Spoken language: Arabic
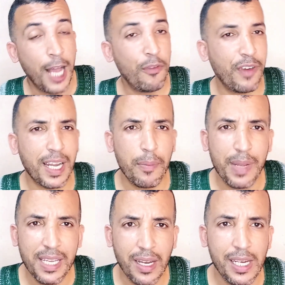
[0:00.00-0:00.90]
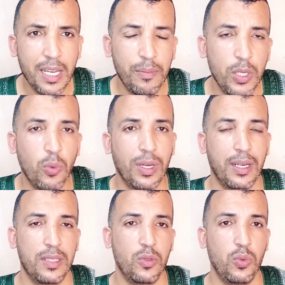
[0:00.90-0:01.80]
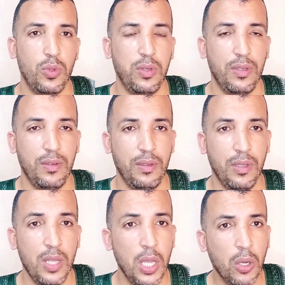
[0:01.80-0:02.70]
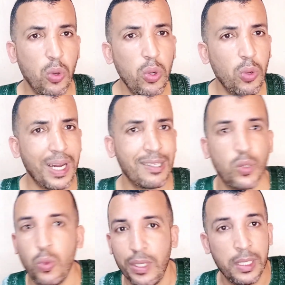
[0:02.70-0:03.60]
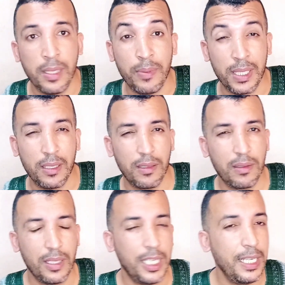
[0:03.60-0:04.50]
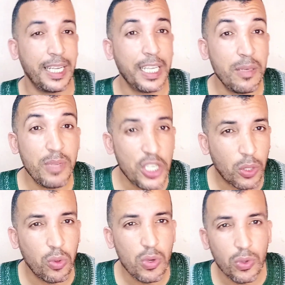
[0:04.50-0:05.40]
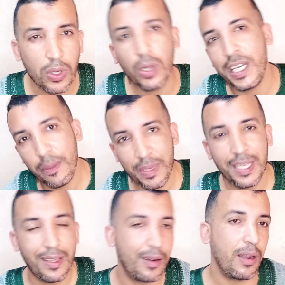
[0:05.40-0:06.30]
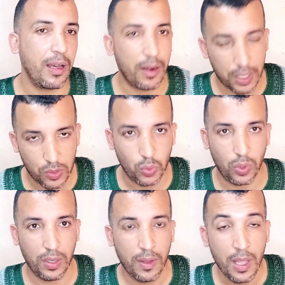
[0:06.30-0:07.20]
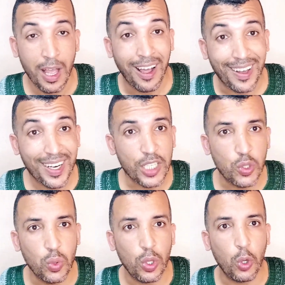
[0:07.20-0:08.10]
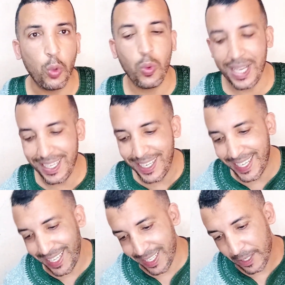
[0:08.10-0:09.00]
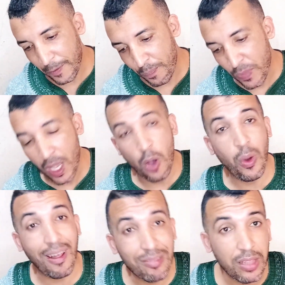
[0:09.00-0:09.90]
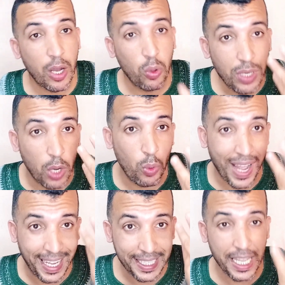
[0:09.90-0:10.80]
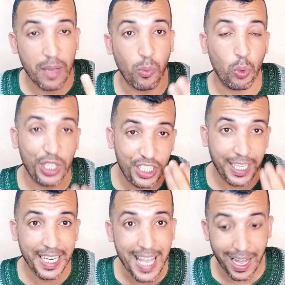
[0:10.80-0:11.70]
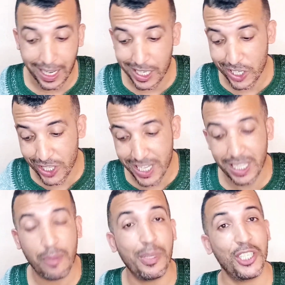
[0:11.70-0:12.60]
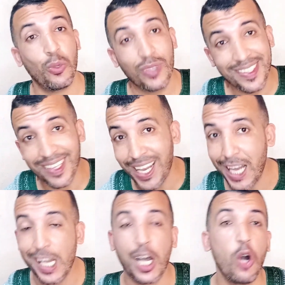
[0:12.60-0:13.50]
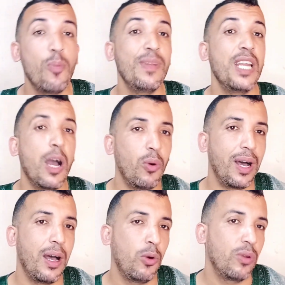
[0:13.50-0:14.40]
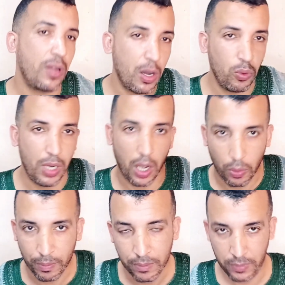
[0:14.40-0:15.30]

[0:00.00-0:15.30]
الفرق بين النبي والرسول كل رسول نبي لكن ماشي كل نبي رسول الرسول هو اللي أوحى الله له أحكام وشريعة جديدة باش يوصلها للقوم اللي أوحاه الله لهم